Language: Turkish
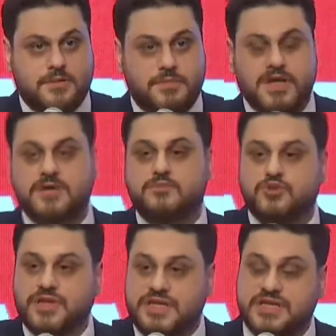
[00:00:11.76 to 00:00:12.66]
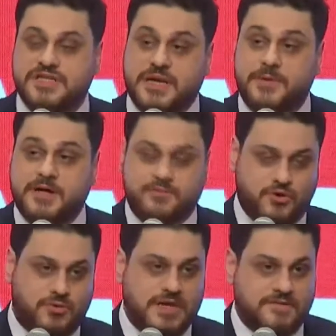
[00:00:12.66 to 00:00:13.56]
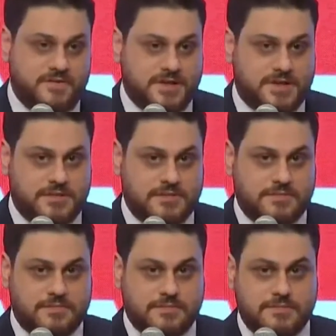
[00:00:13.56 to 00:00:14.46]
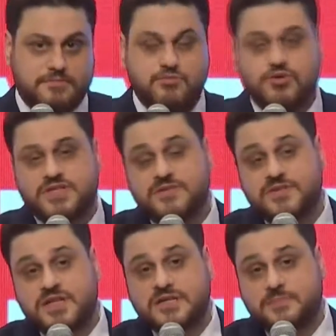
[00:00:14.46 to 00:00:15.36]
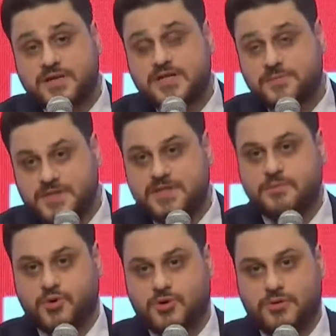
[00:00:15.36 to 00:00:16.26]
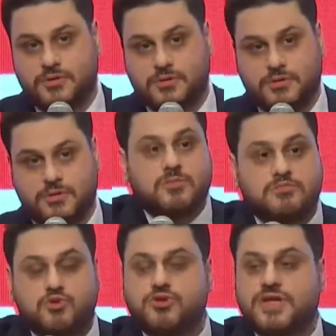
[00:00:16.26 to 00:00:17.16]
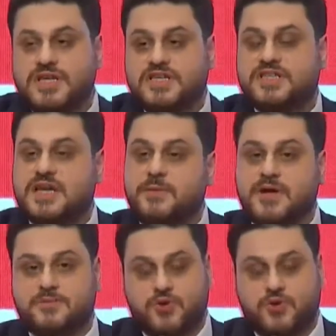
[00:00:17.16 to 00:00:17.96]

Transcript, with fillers: Bakın burada iki temel problem var. Bu tweet atmakla bitmiyor. Burada iki temel